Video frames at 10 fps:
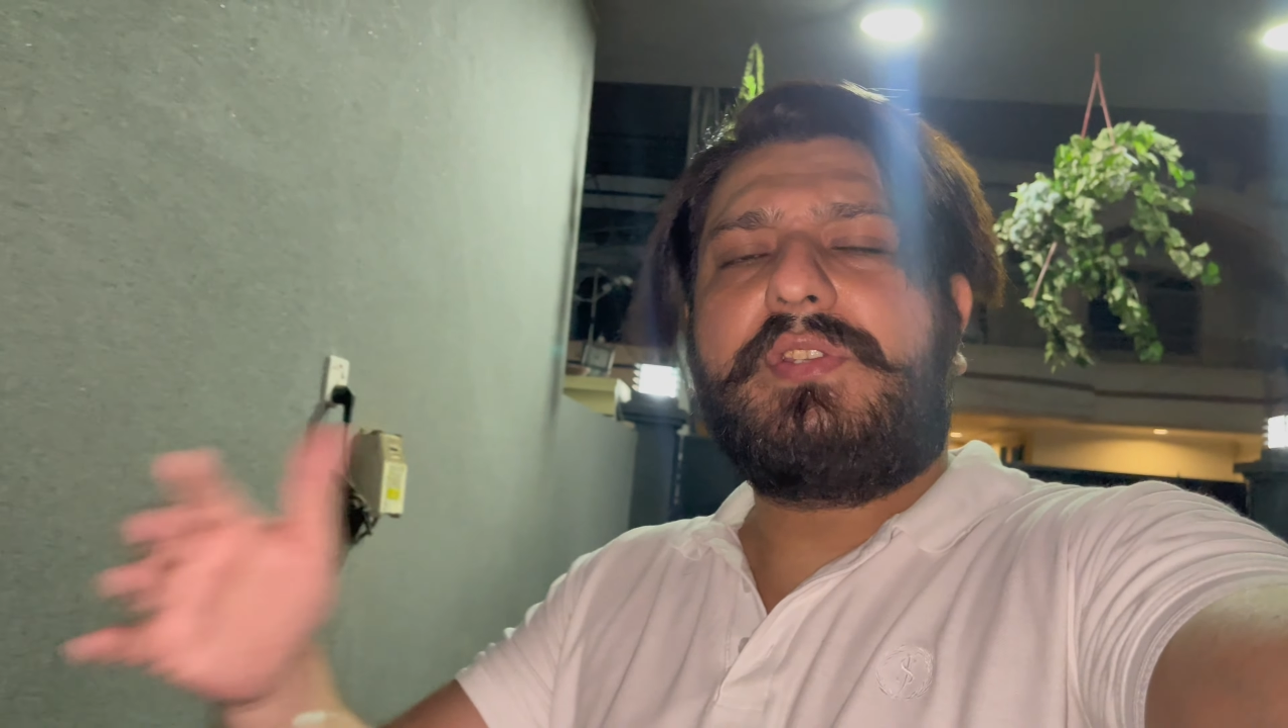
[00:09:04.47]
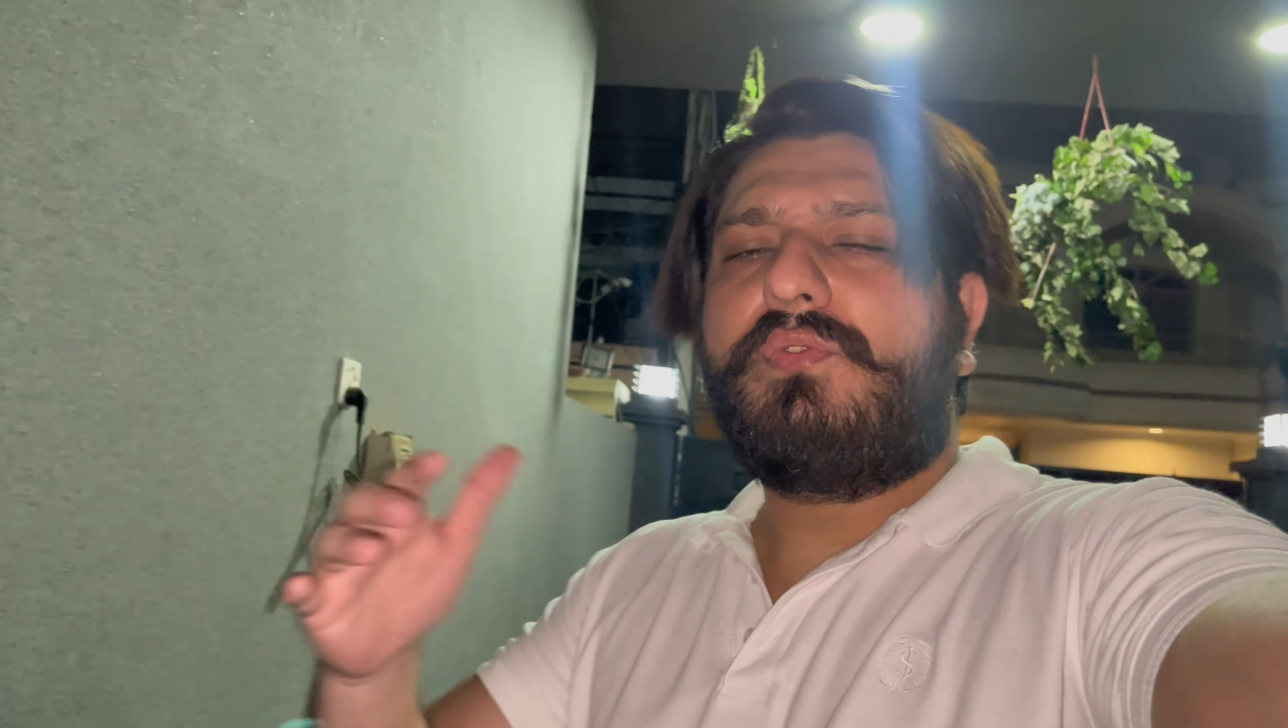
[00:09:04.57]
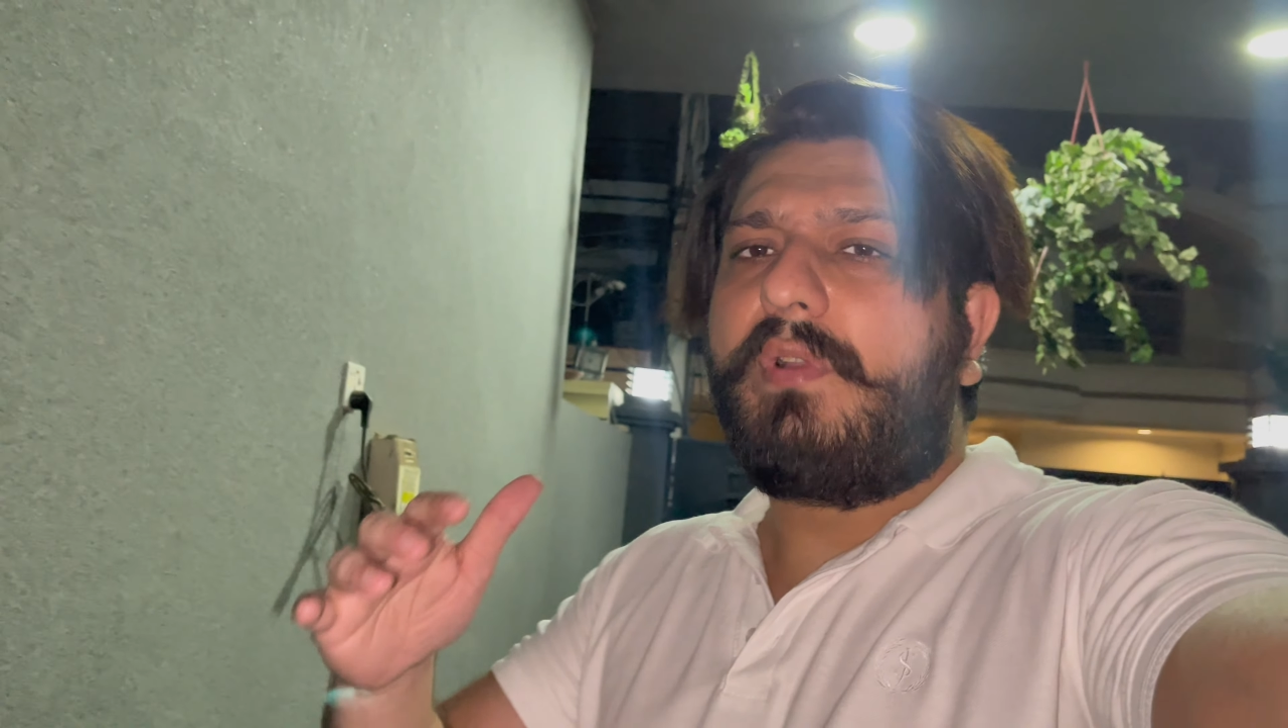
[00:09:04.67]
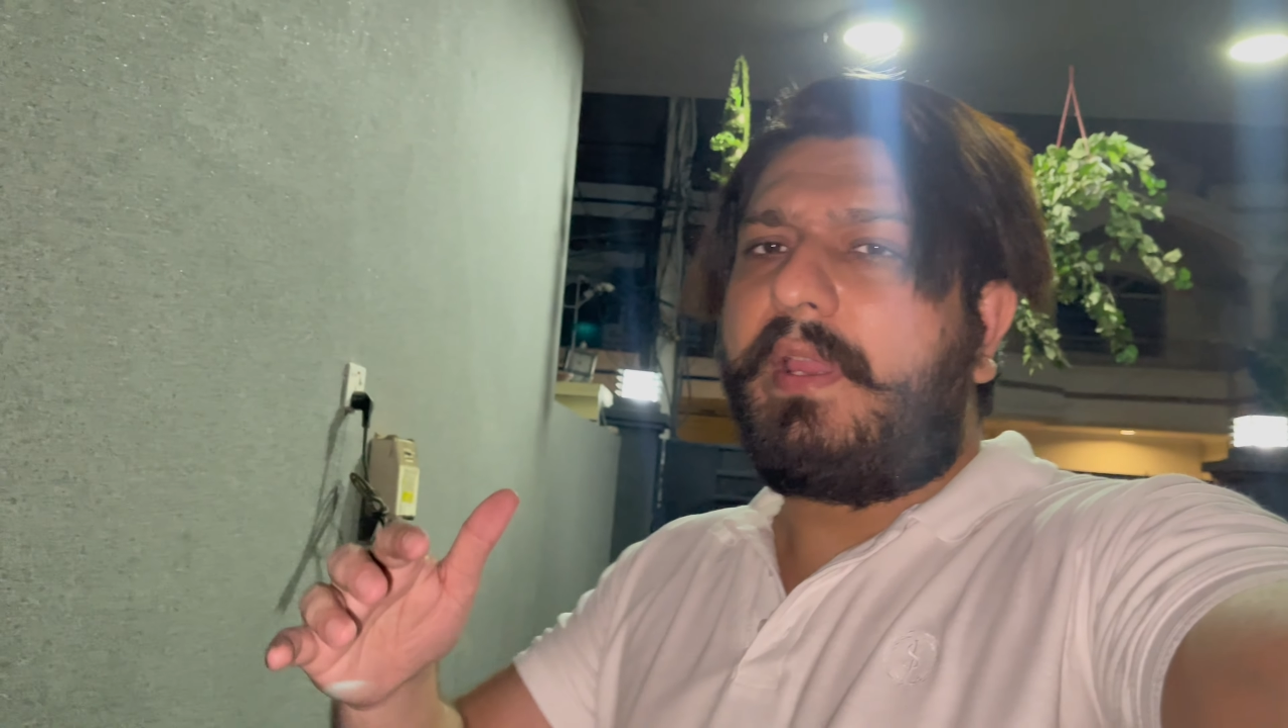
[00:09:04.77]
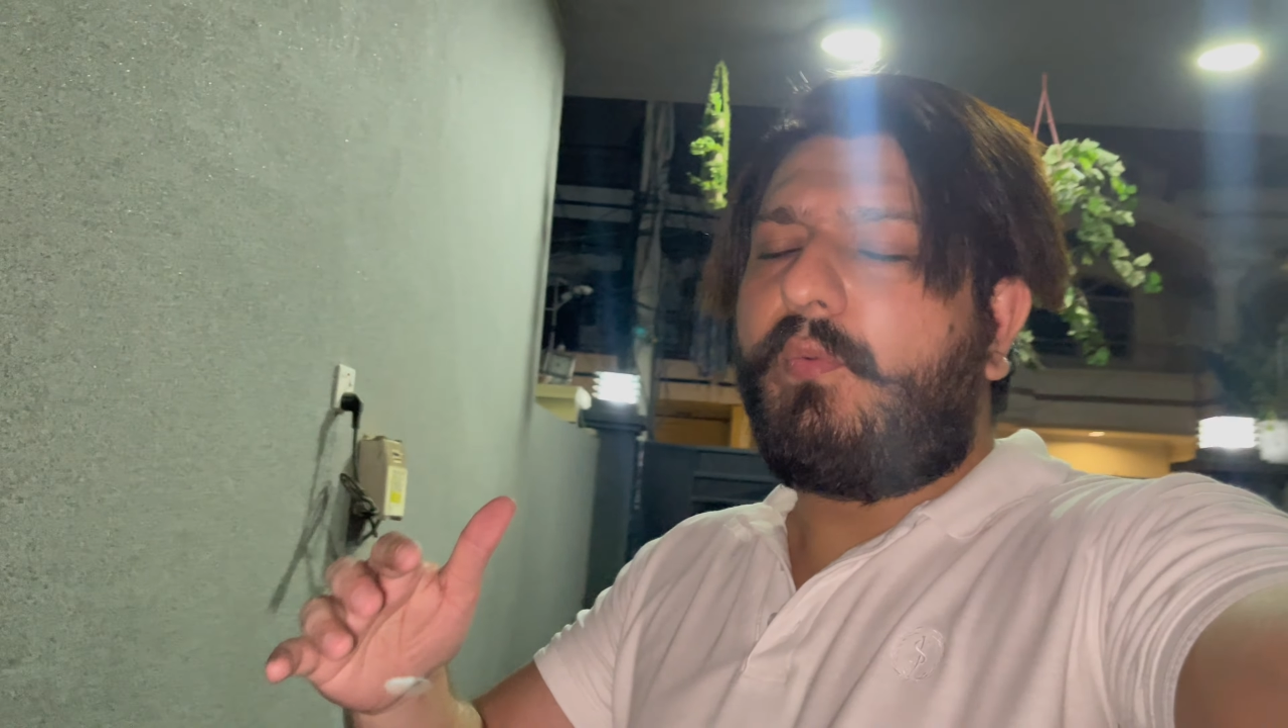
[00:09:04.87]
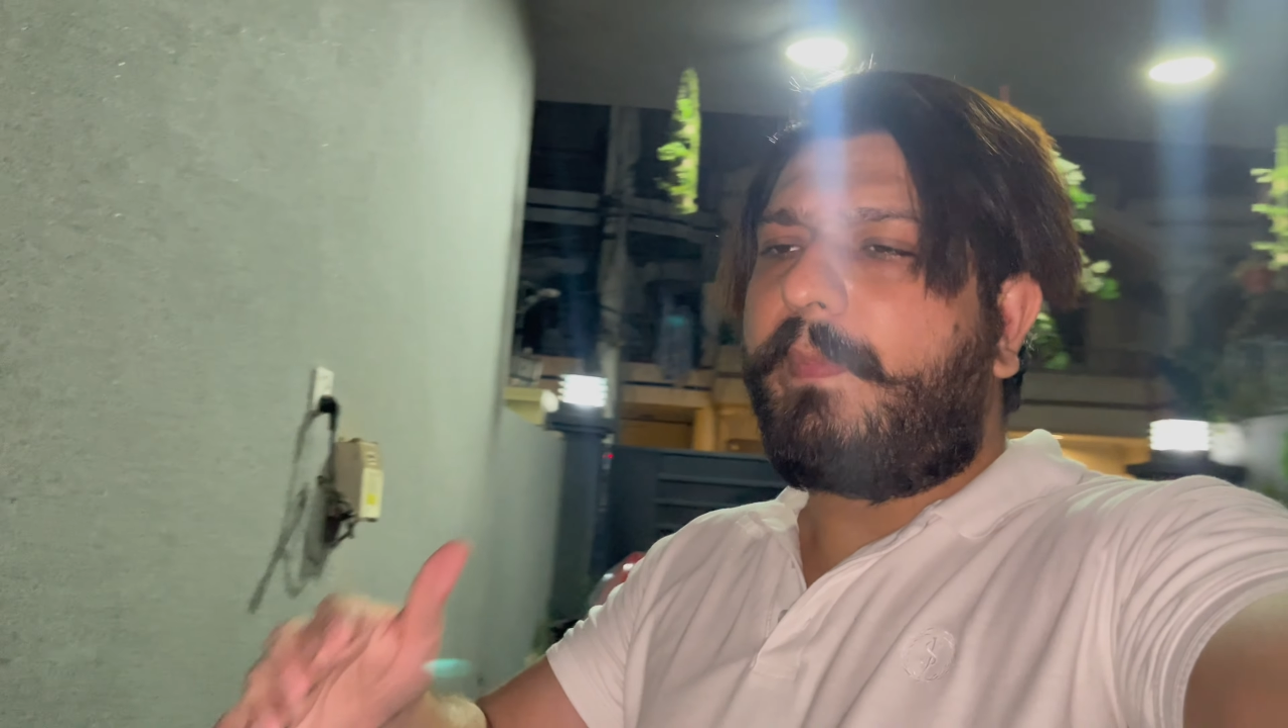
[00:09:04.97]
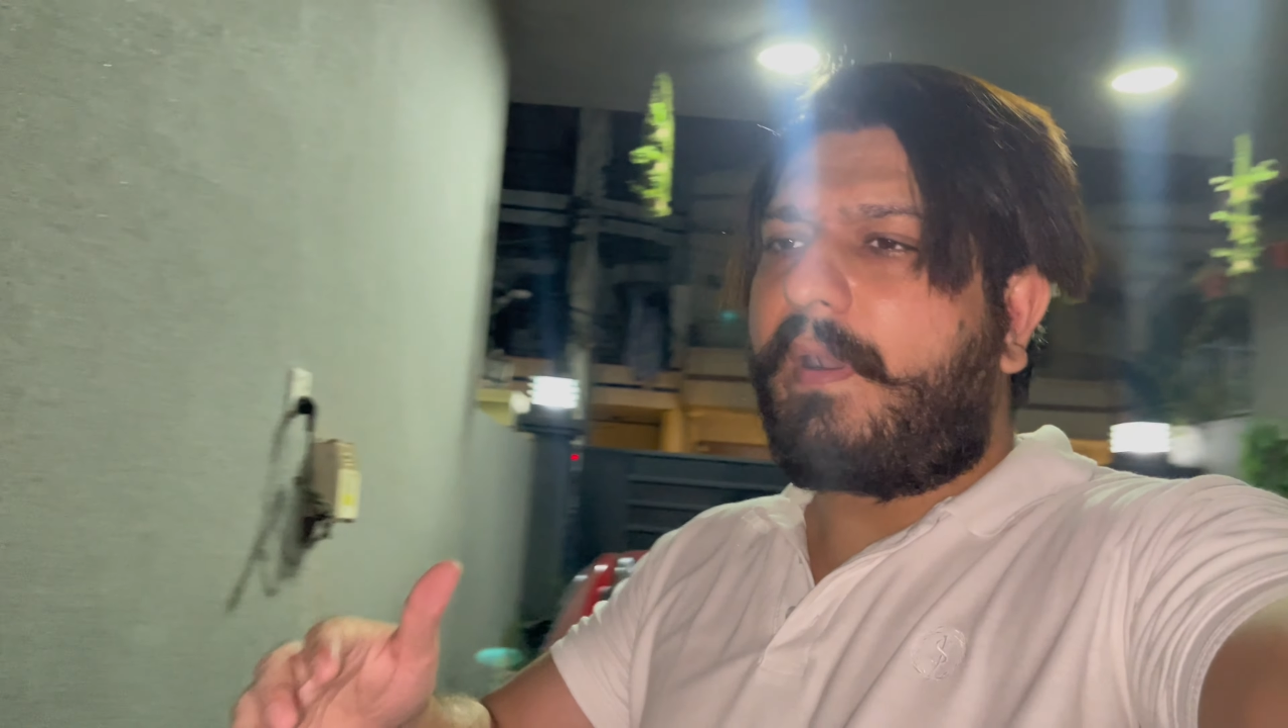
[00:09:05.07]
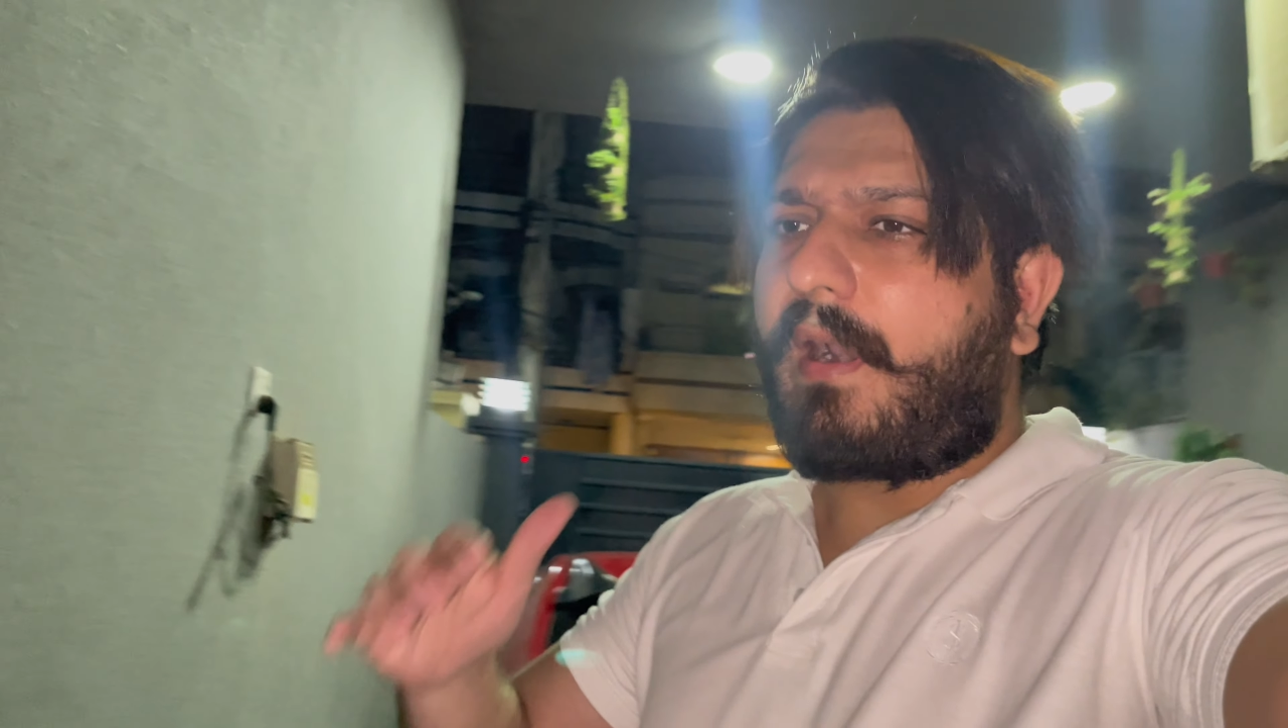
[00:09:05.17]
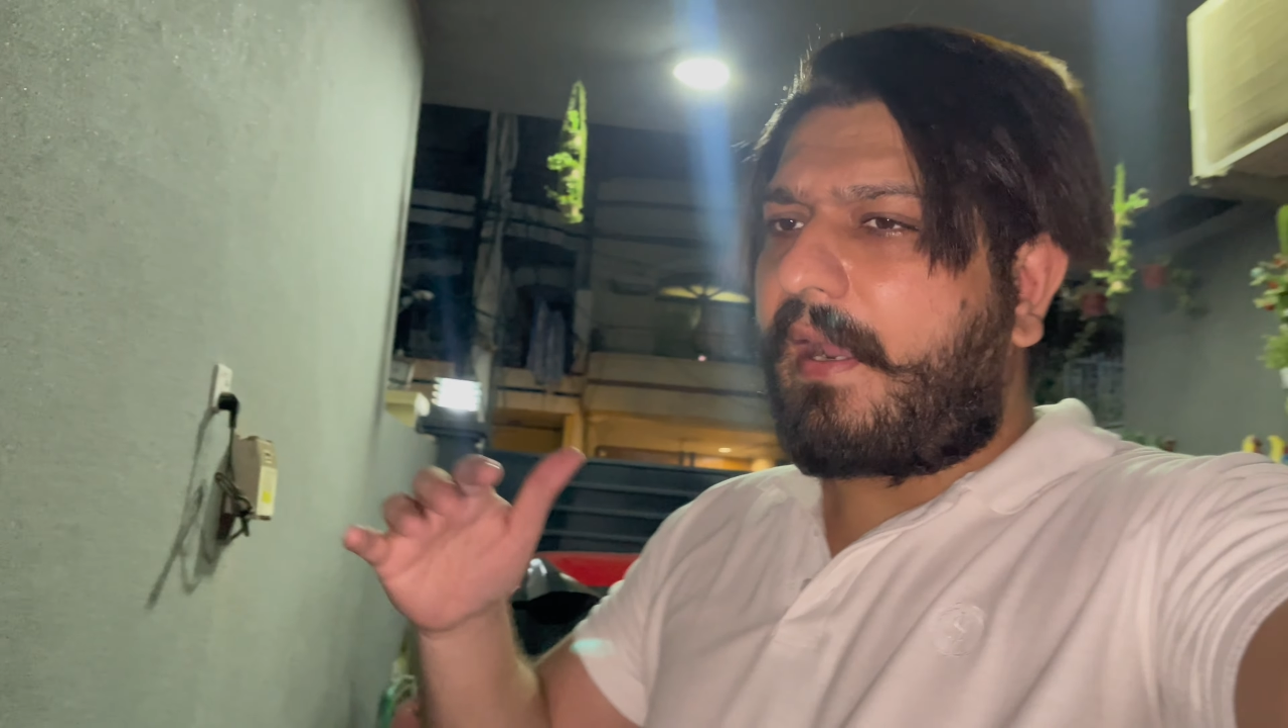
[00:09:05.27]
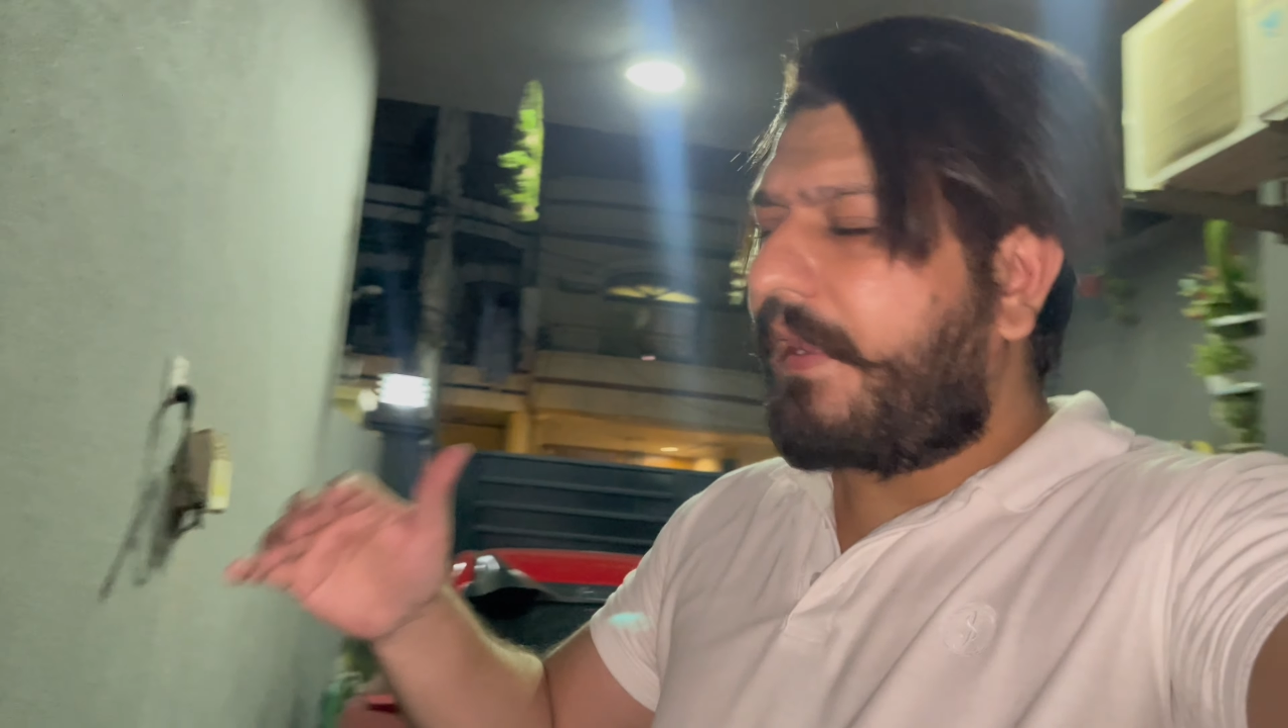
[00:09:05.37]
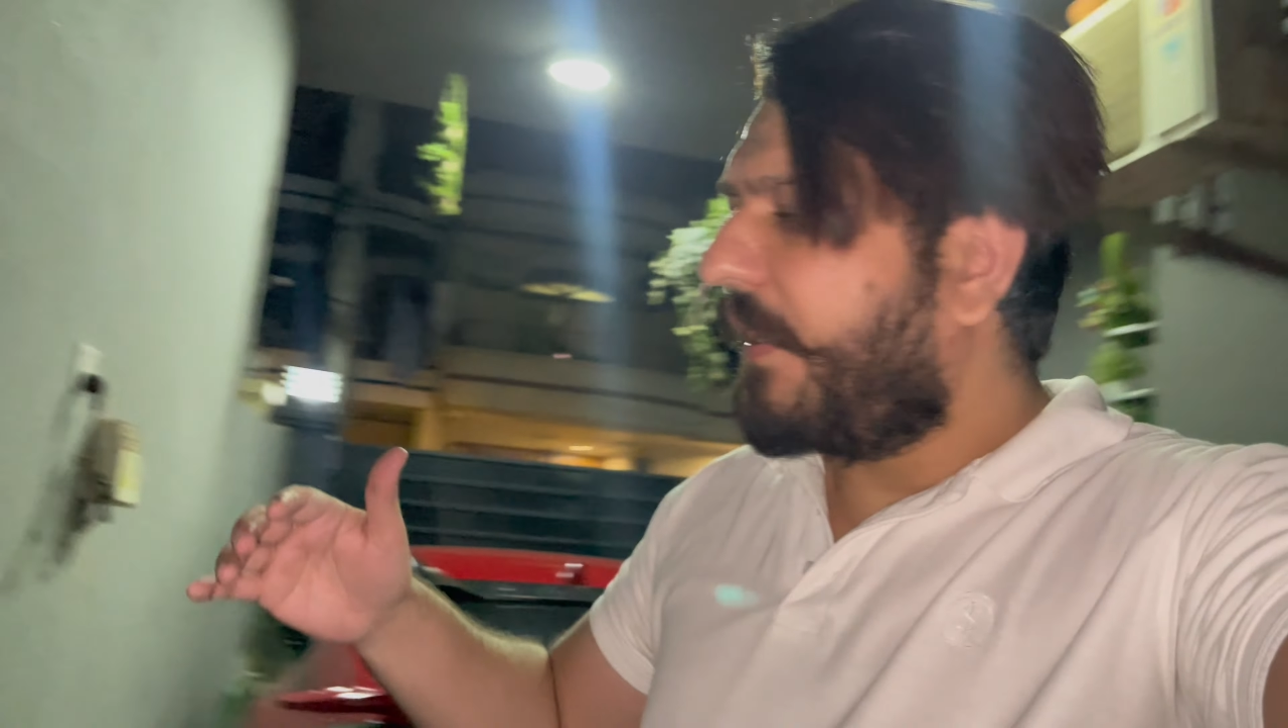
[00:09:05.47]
चीज़ों के ऊपर रख के